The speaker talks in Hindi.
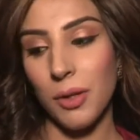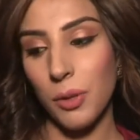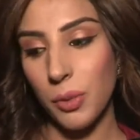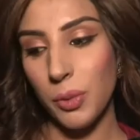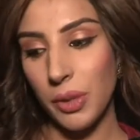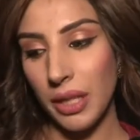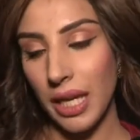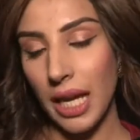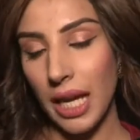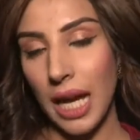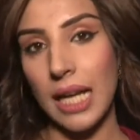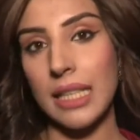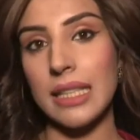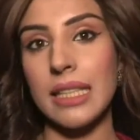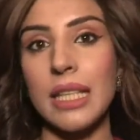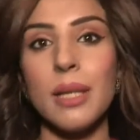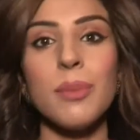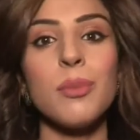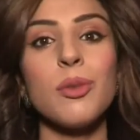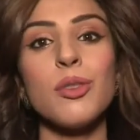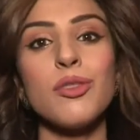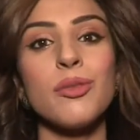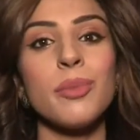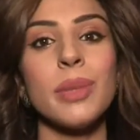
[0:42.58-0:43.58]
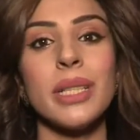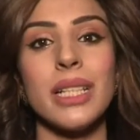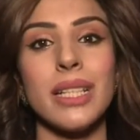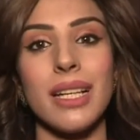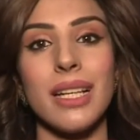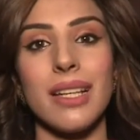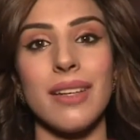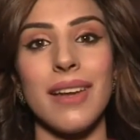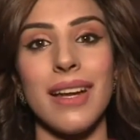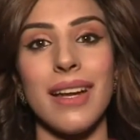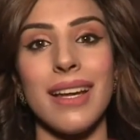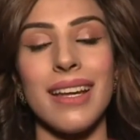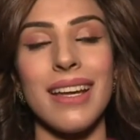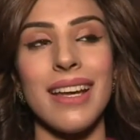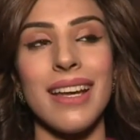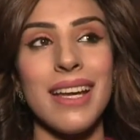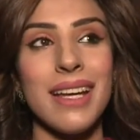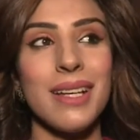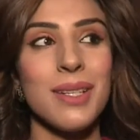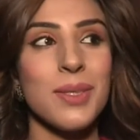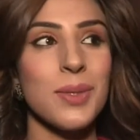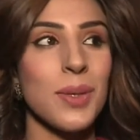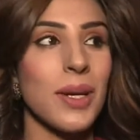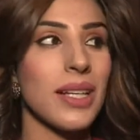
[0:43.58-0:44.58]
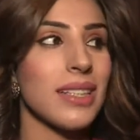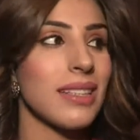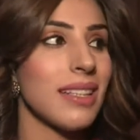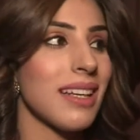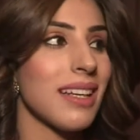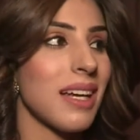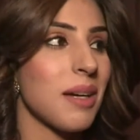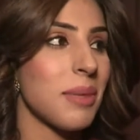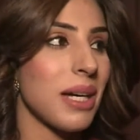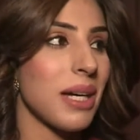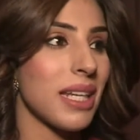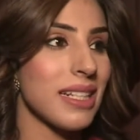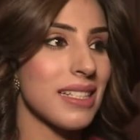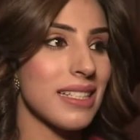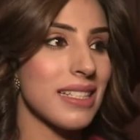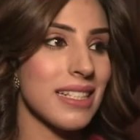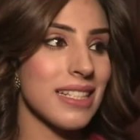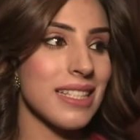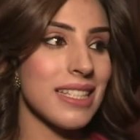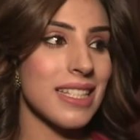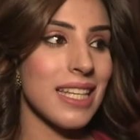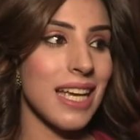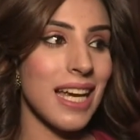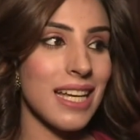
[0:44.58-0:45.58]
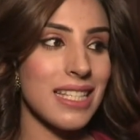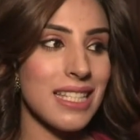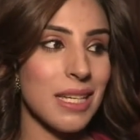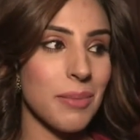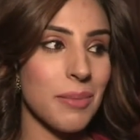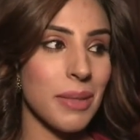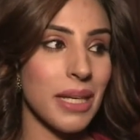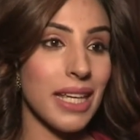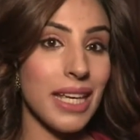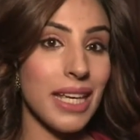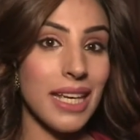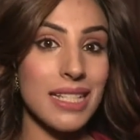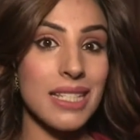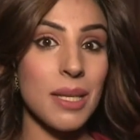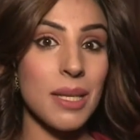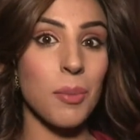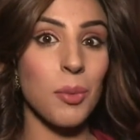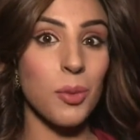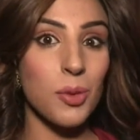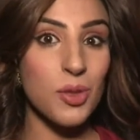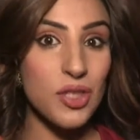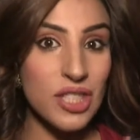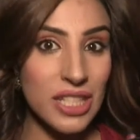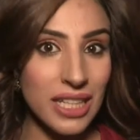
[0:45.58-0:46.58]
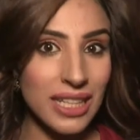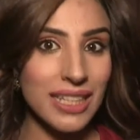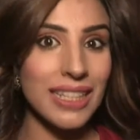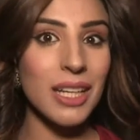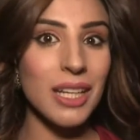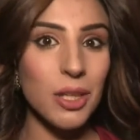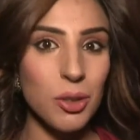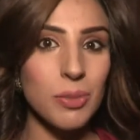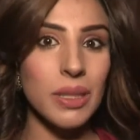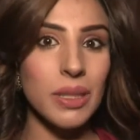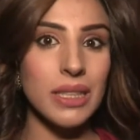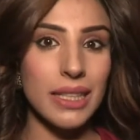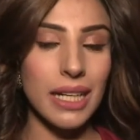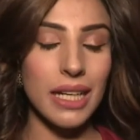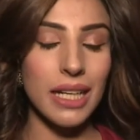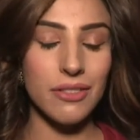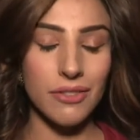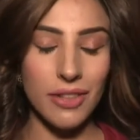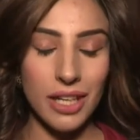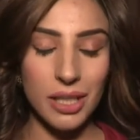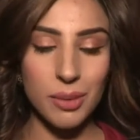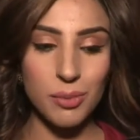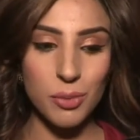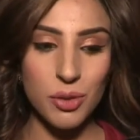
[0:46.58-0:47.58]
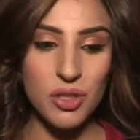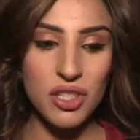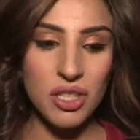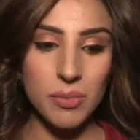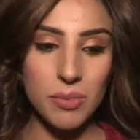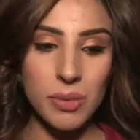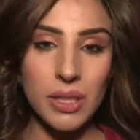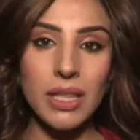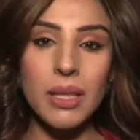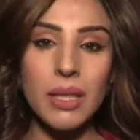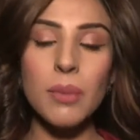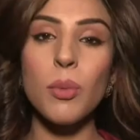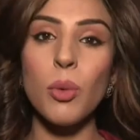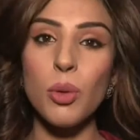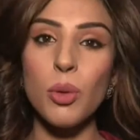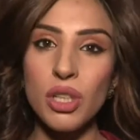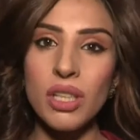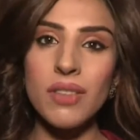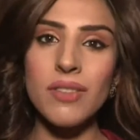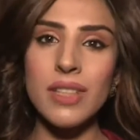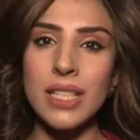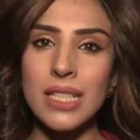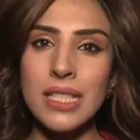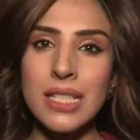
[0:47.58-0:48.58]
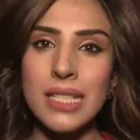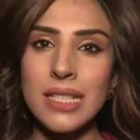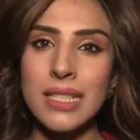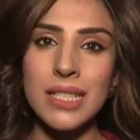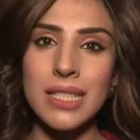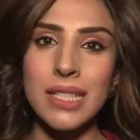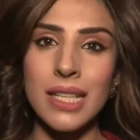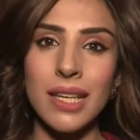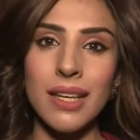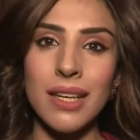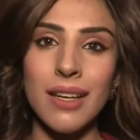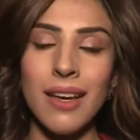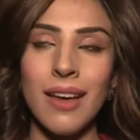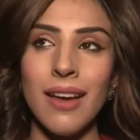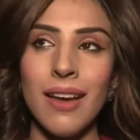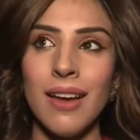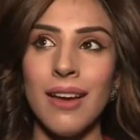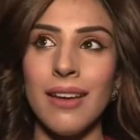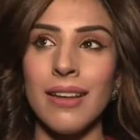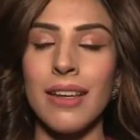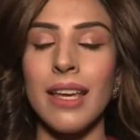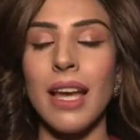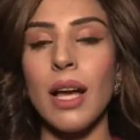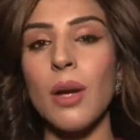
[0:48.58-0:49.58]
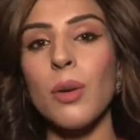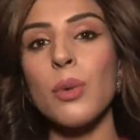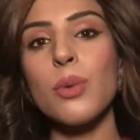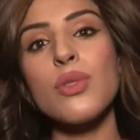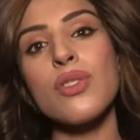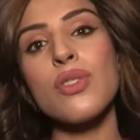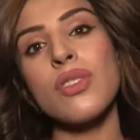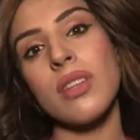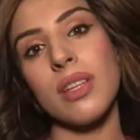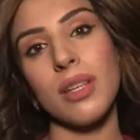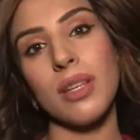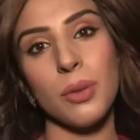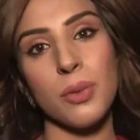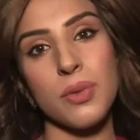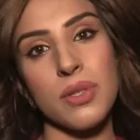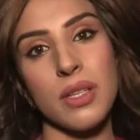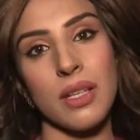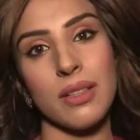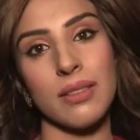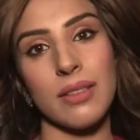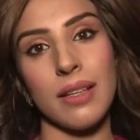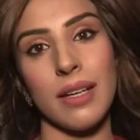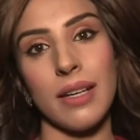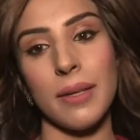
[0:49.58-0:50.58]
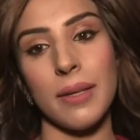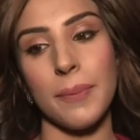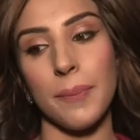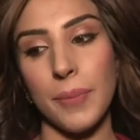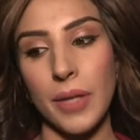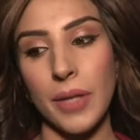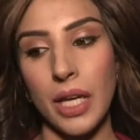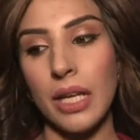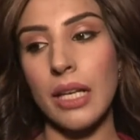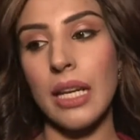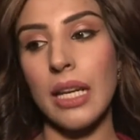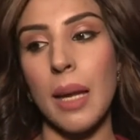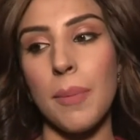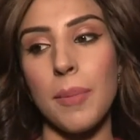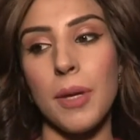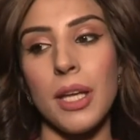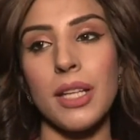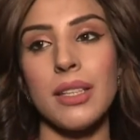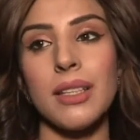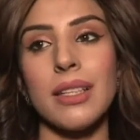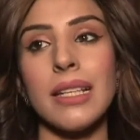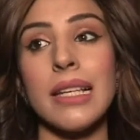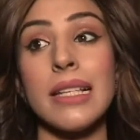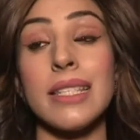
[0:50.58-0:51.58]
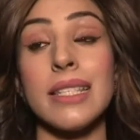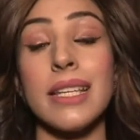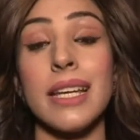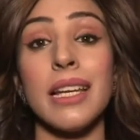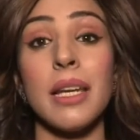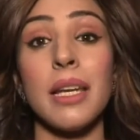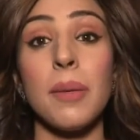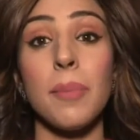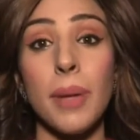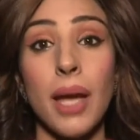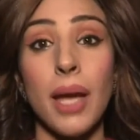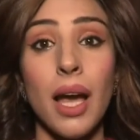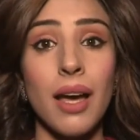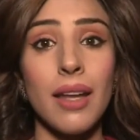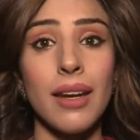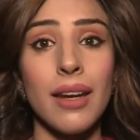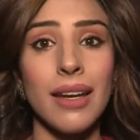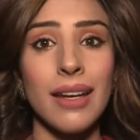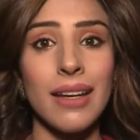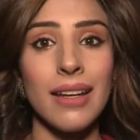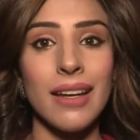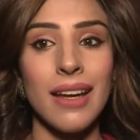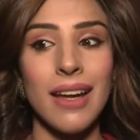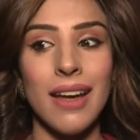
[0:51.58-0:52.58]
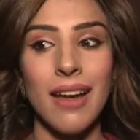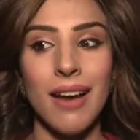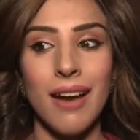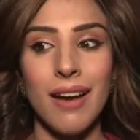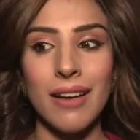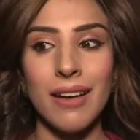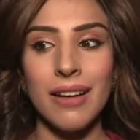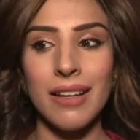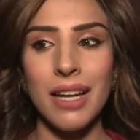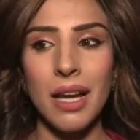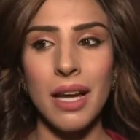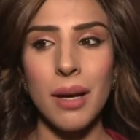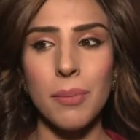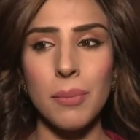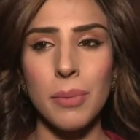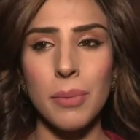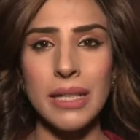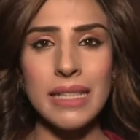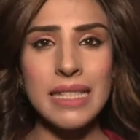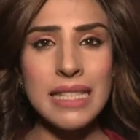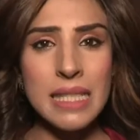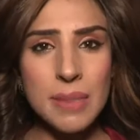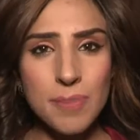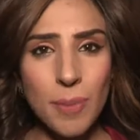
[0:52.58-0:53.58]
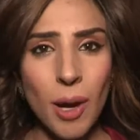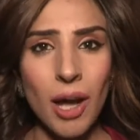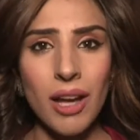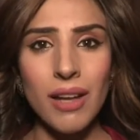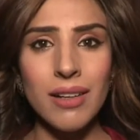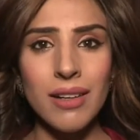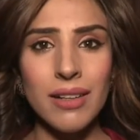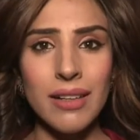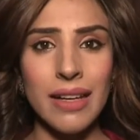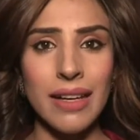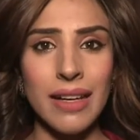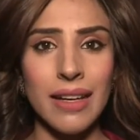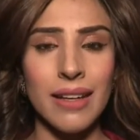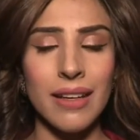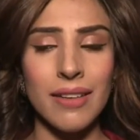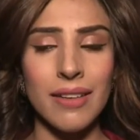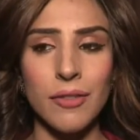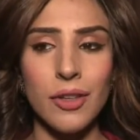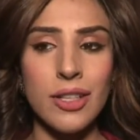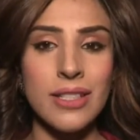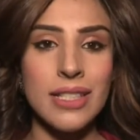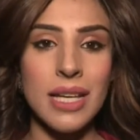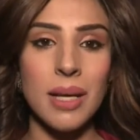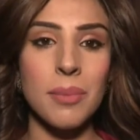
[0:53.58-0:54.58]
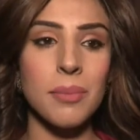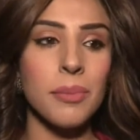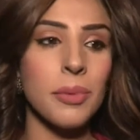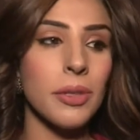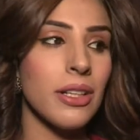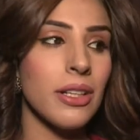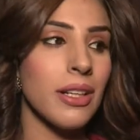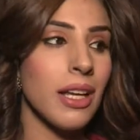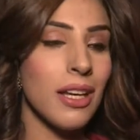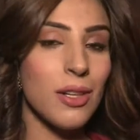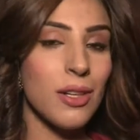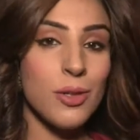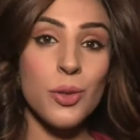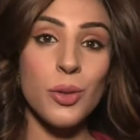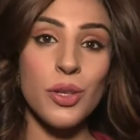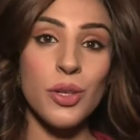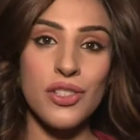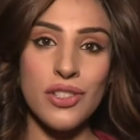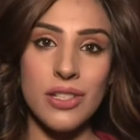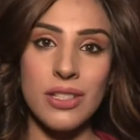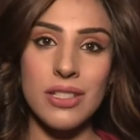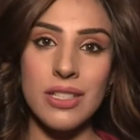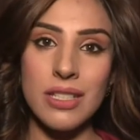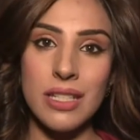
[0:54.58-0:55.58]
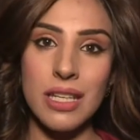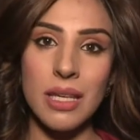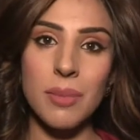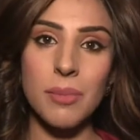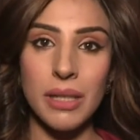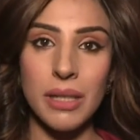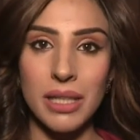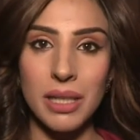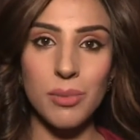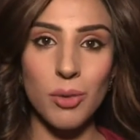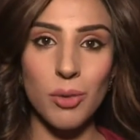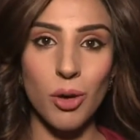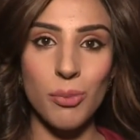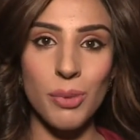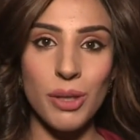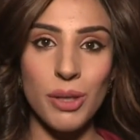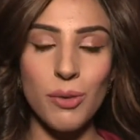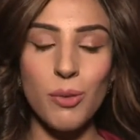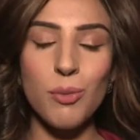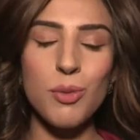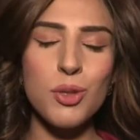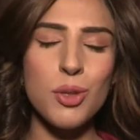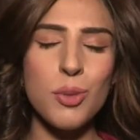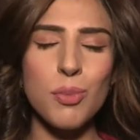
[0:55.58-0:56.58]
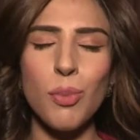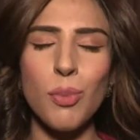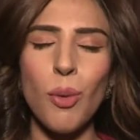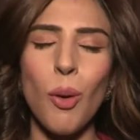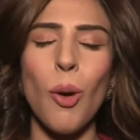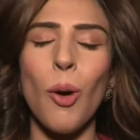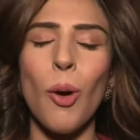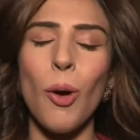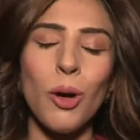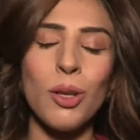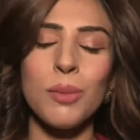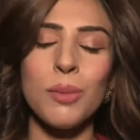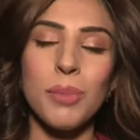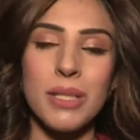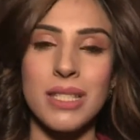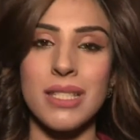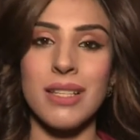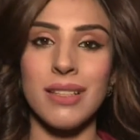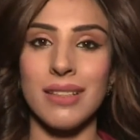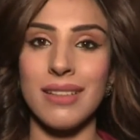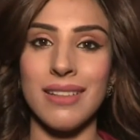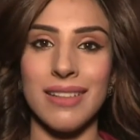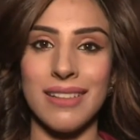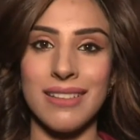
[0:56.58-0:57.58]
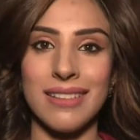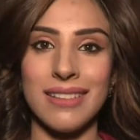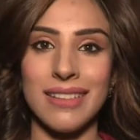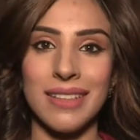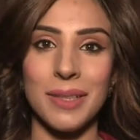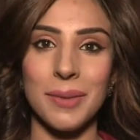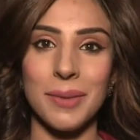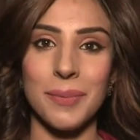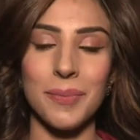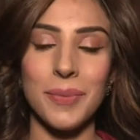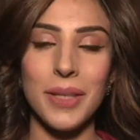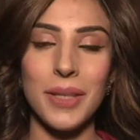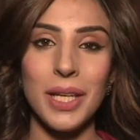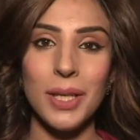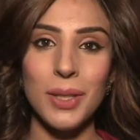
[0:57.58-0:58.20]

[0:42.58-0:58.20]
उनके हाथ की मूवमेंट करवाई सो आई थिंक हमारे सीन से आज हमें ये सबको सीखने को मिलता है इनफैक्ट मुझे भी कि मोटिवेशन से क्या कुछ नहीं हो सकता है अगर आपके अंदर किसी के लिए प्यार है अगर आप इंस्पायर्ड हैं फॉर एग्ज़ाम्पल जो किशन जी की बड़ी मोम है वो मुझे बहुत बहुत पसंद करती हैं